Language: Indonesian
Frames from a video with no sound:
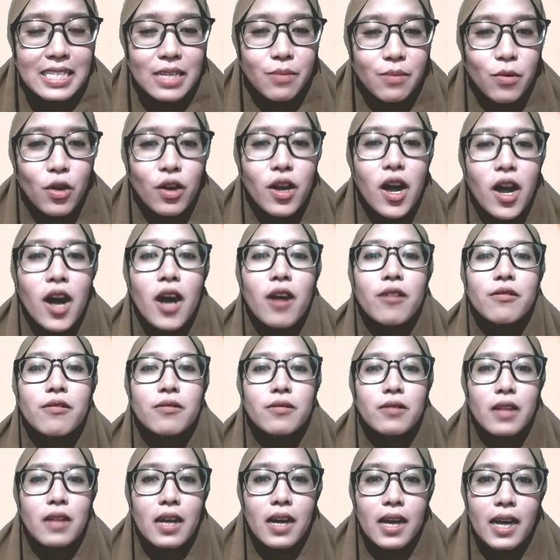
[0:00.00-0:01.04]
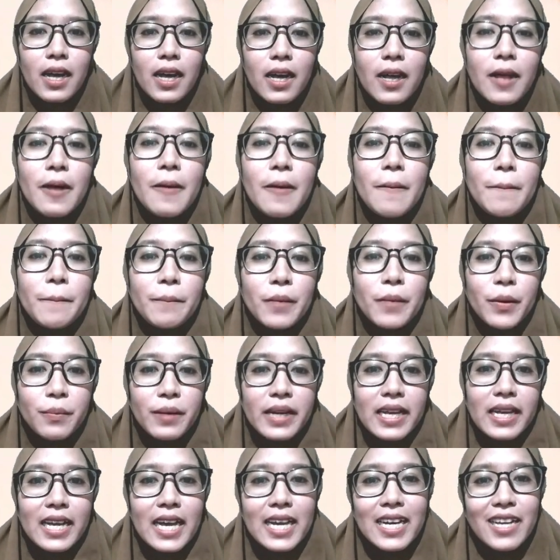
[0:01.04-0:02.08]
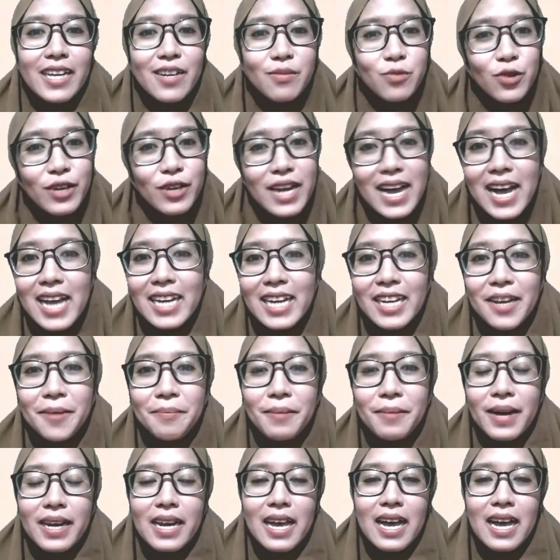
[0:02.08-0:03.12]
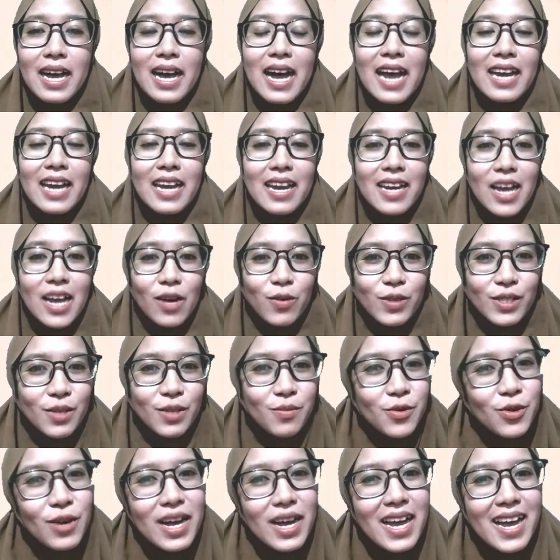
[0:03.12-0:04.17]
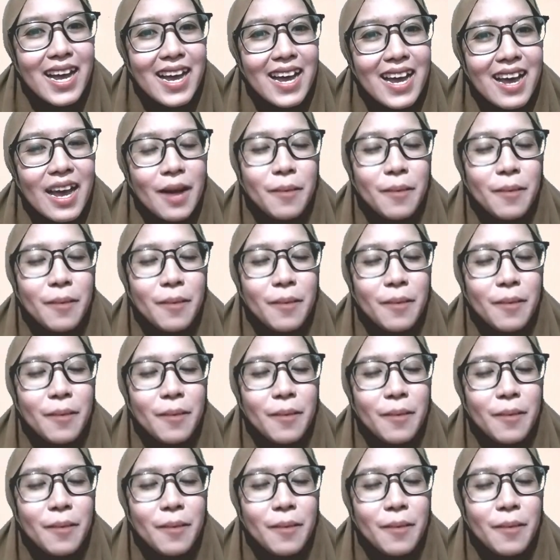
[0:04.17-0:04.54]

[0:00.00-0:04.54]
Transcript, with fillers: Semoga Allah memberikan kemudahan kepada Ananda semua.